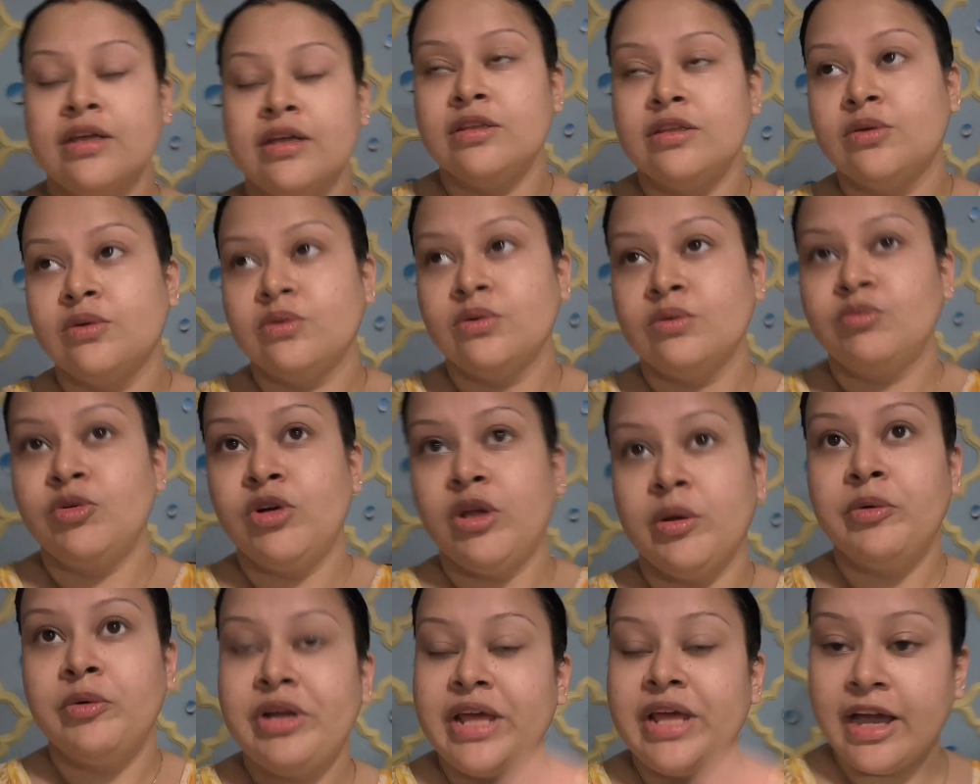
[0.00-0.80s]
তো
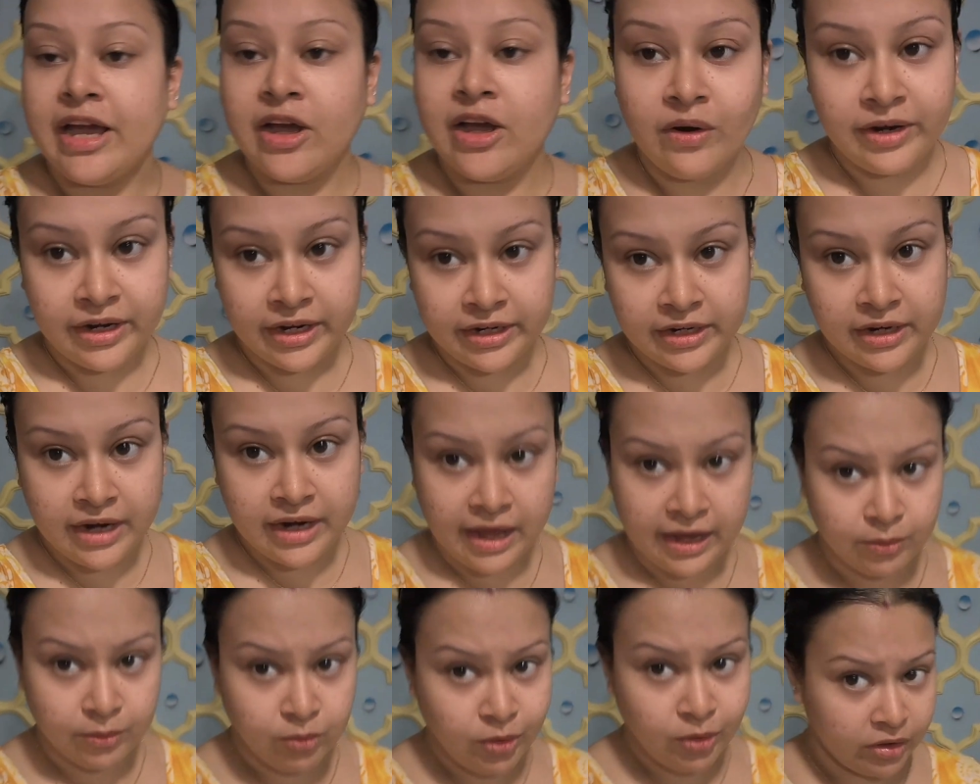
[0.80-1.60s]
মোটামুটি এক ঘন্টা এটা
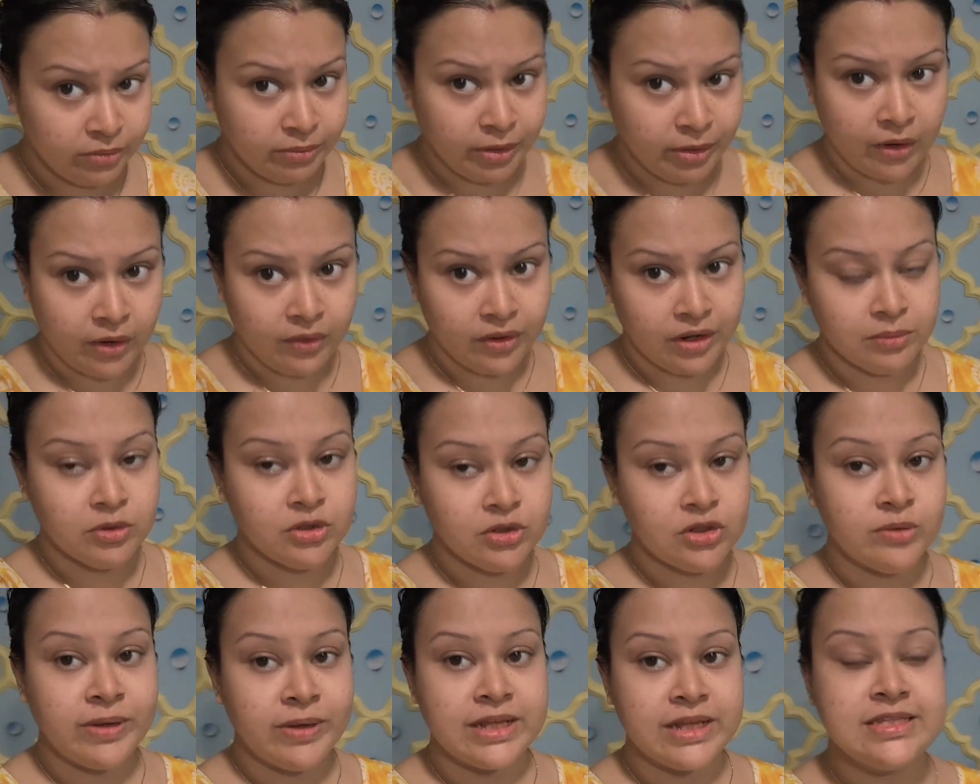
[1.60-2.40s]
রাখবো এখন বারোটার
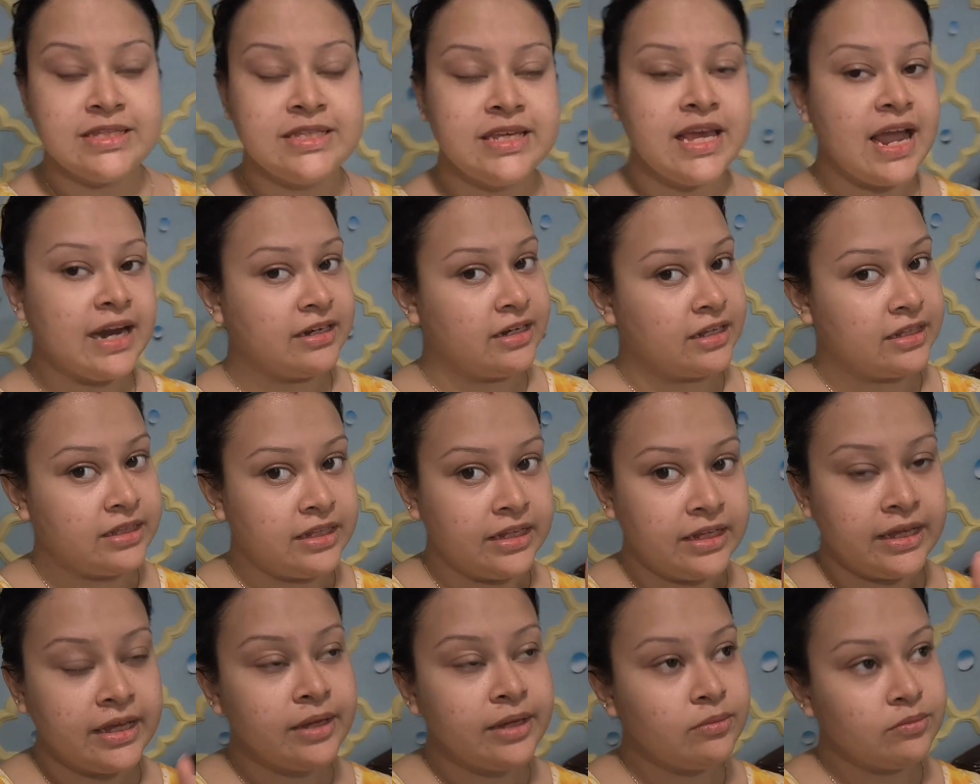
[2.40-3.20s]
মতো বাজছে একটার দিকে